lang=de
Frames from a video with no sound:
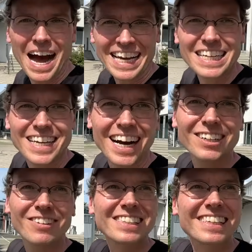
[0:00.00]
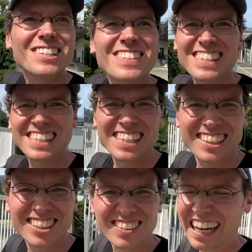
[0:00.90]
Eingang, weil es ganz witzig hier
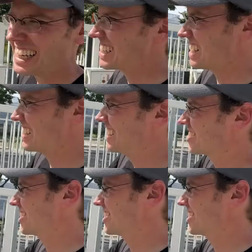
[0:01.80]
guckt. Alex hat hier schon,